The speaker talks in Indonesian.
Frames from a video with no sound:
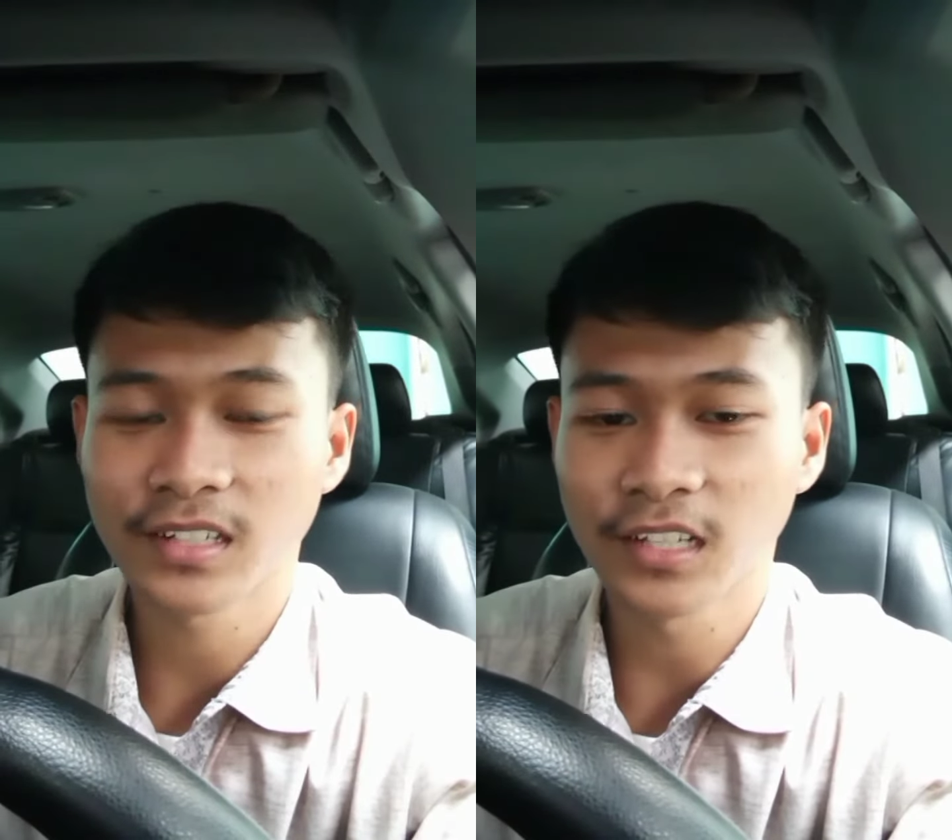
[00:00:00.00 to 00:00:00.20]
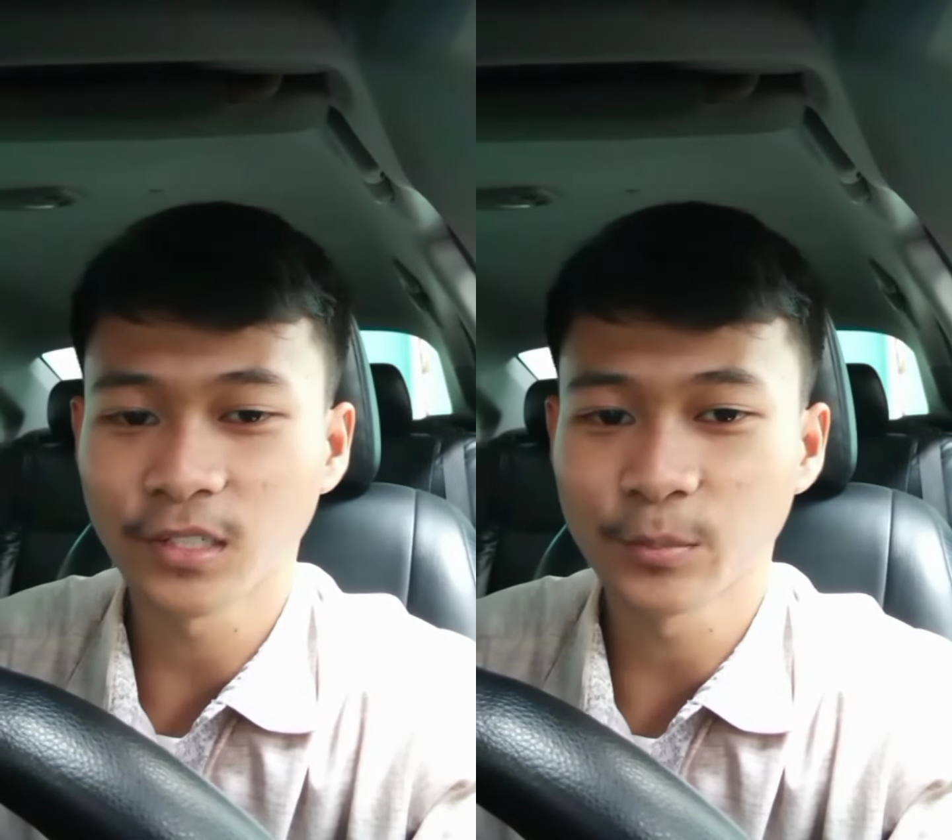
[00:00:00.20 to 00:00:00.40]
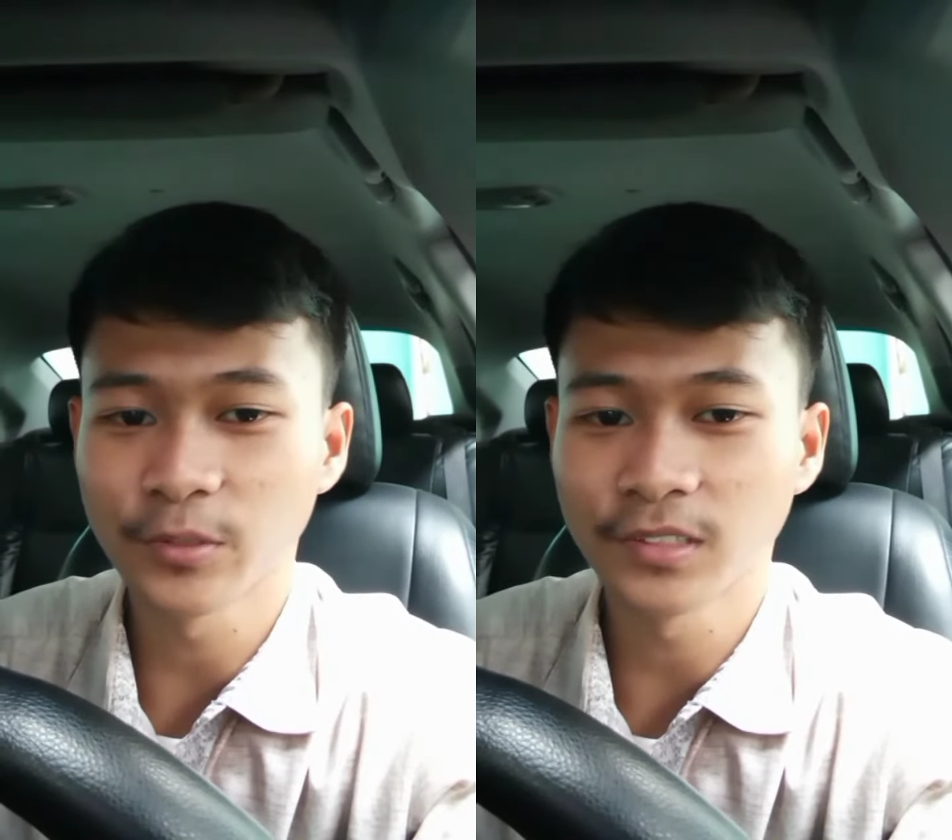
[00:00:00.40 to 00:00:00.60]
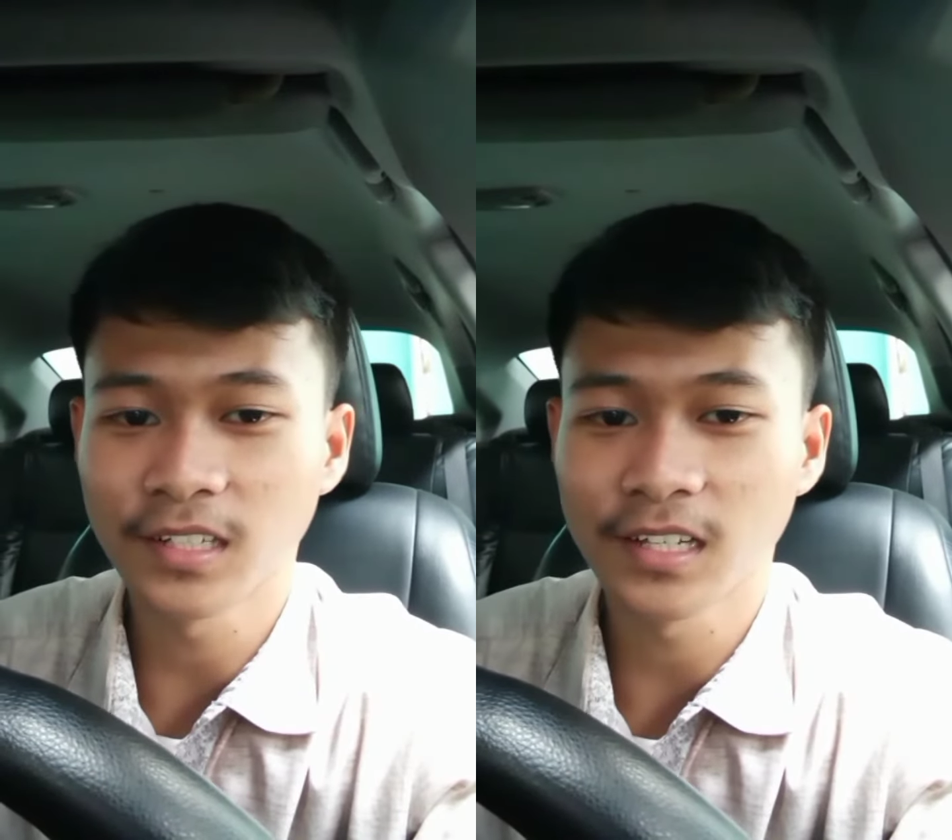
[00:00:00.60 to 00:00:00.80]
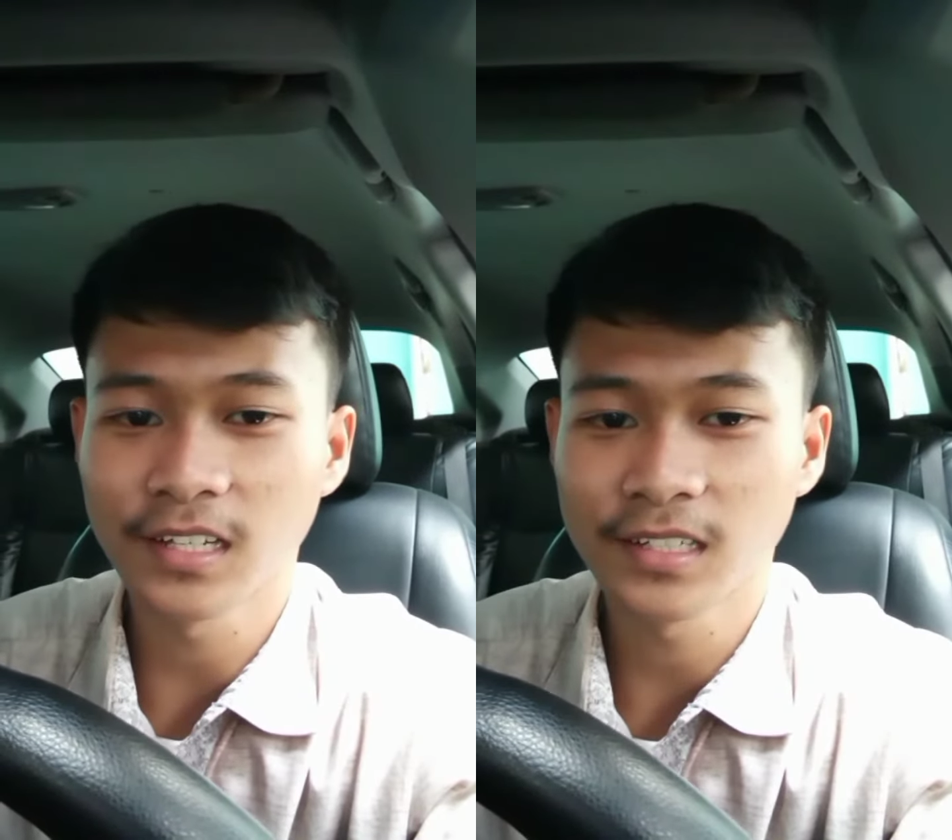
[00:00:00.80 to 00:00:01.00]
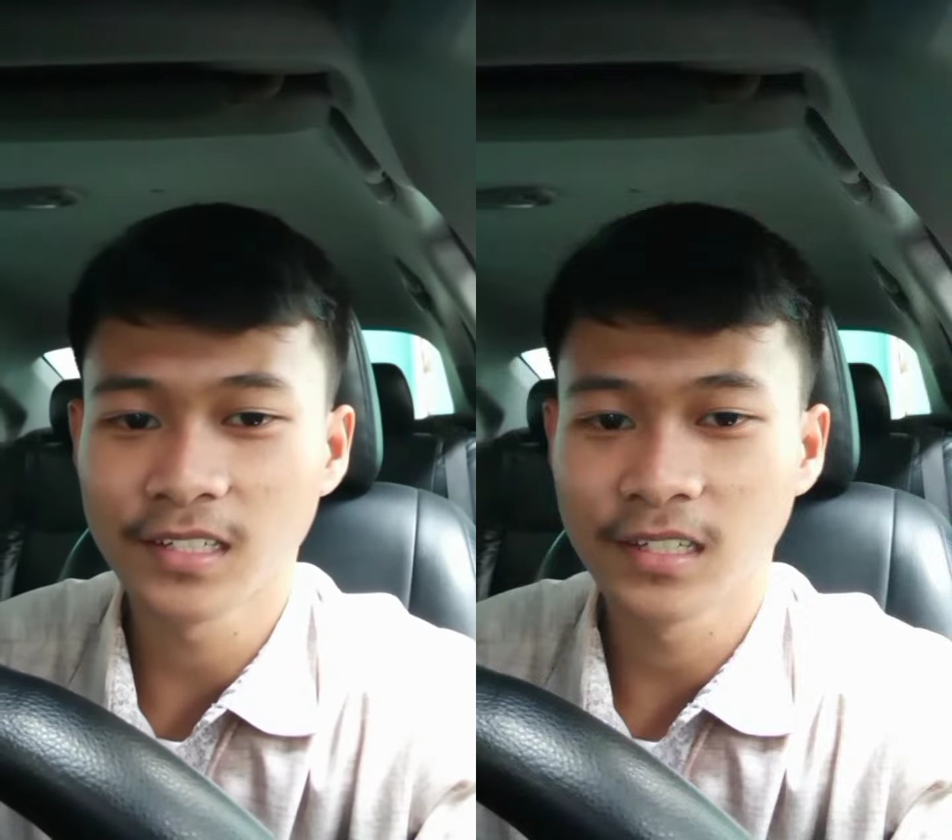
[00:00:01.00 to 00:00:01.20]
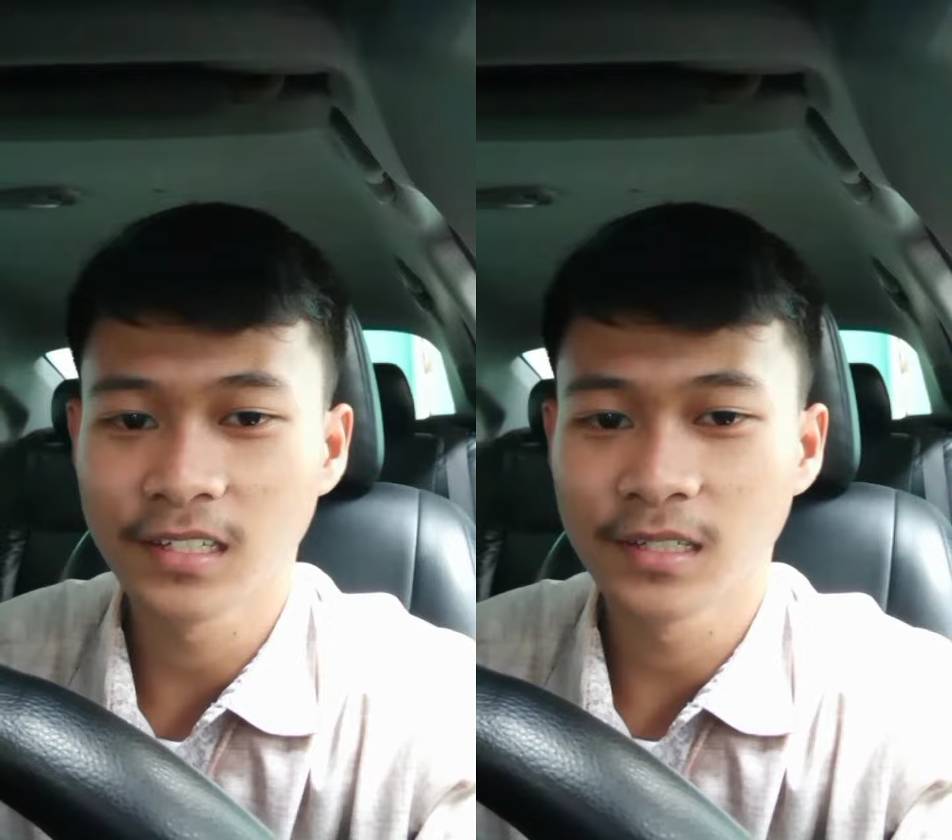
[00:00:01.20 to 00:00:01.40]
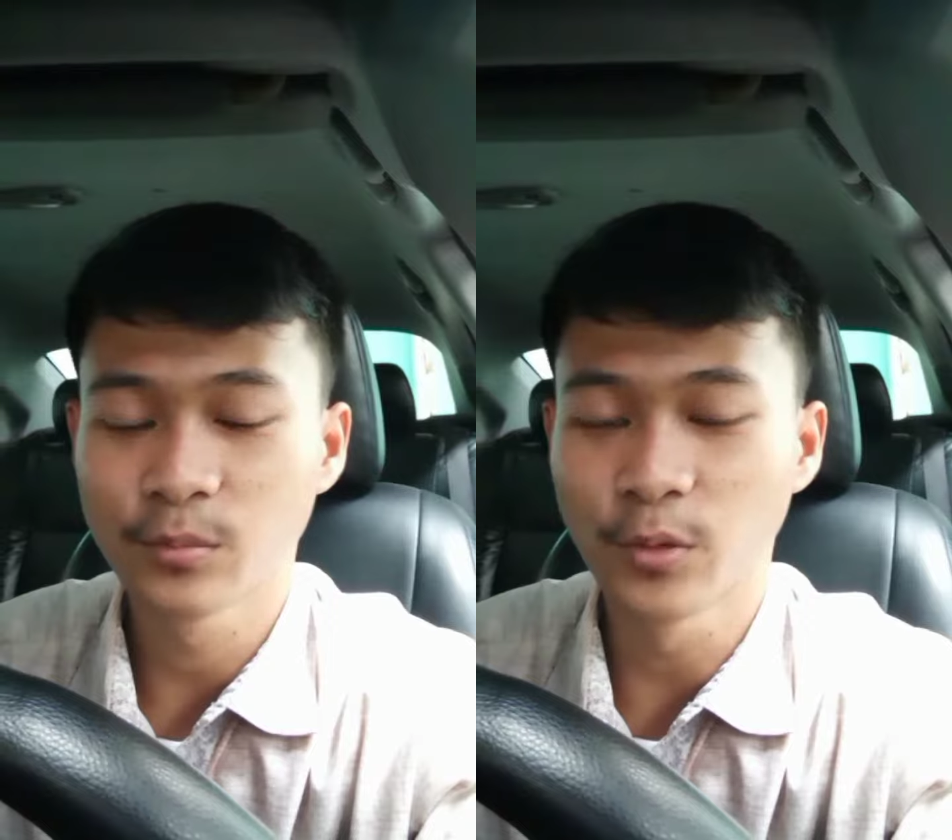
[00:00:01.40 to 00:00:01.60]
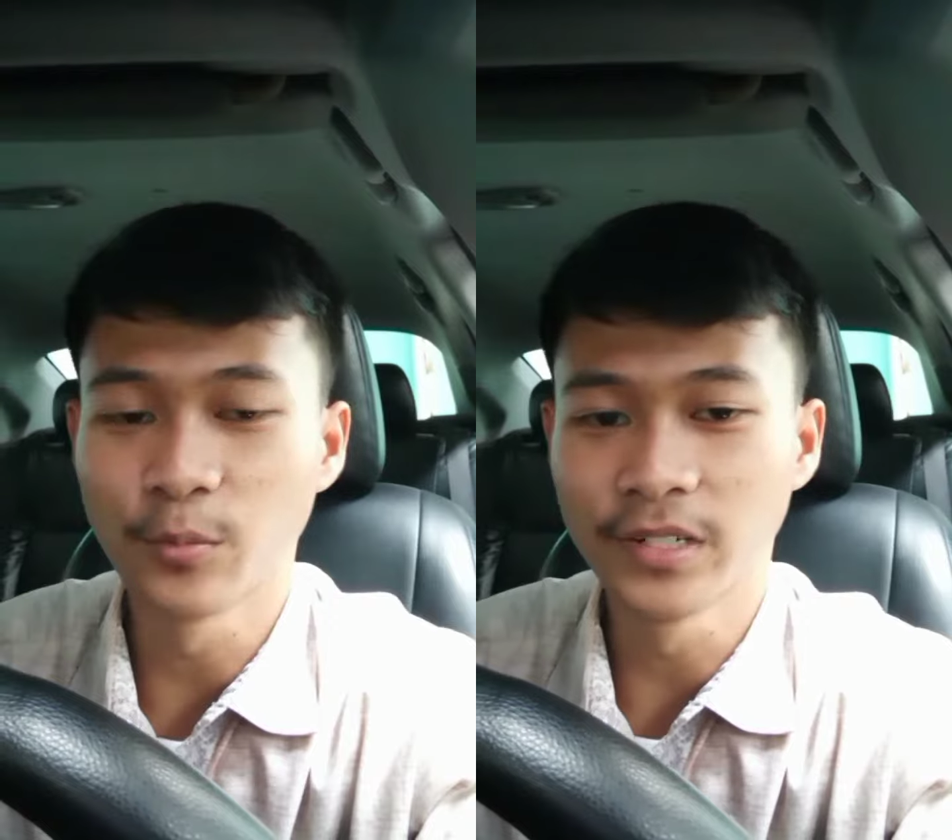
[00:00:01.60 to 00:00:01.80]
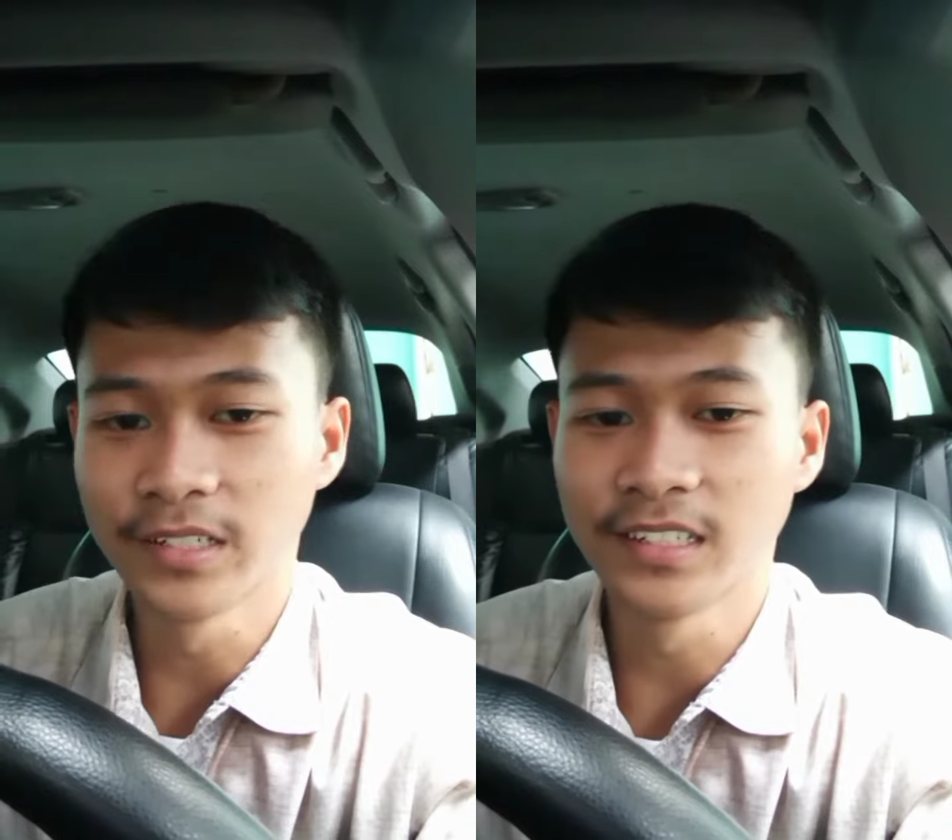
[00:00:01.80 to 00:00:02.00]
ataupun tentang
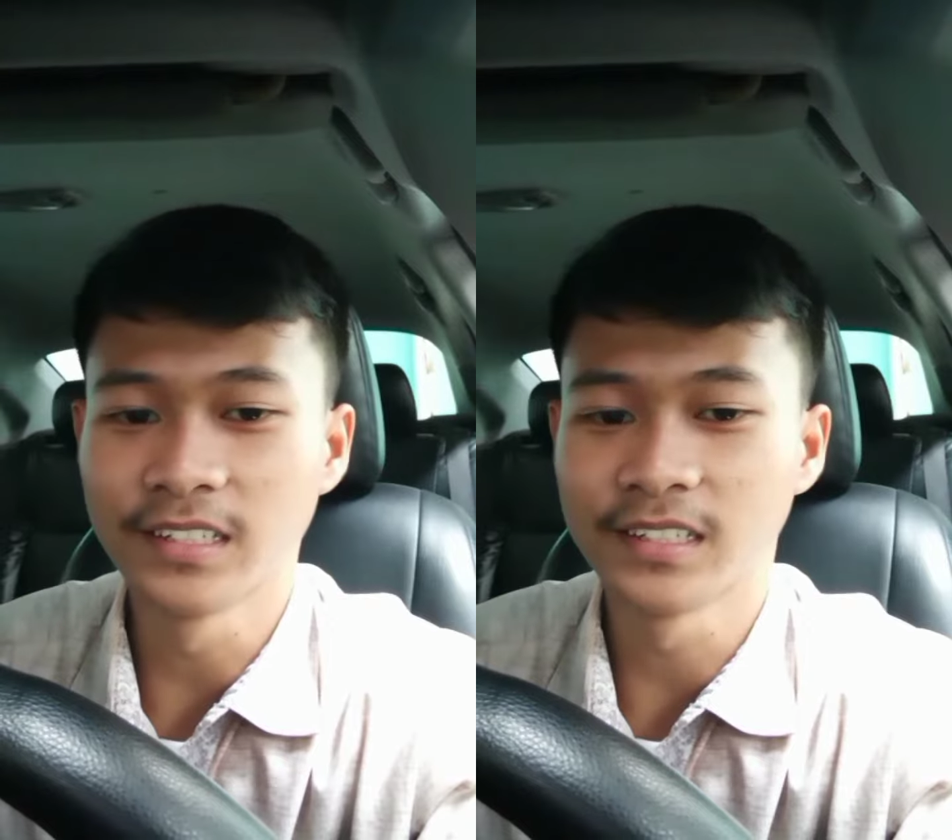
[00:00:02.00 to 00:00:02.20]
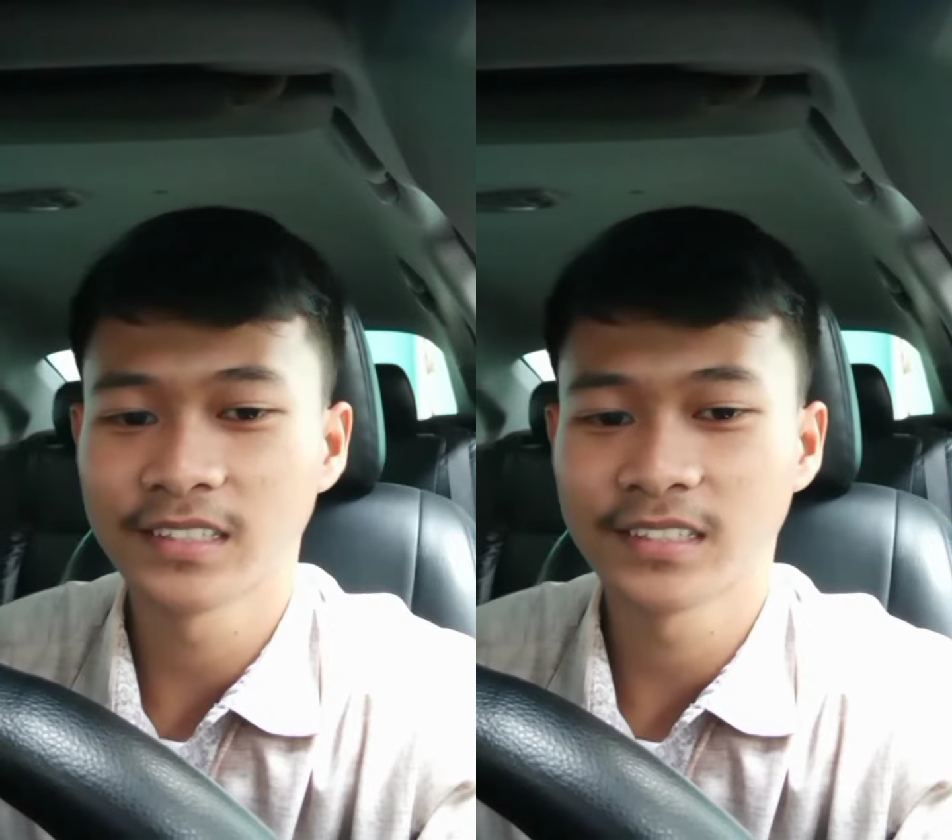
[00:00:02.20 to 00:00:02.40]
mobil ini.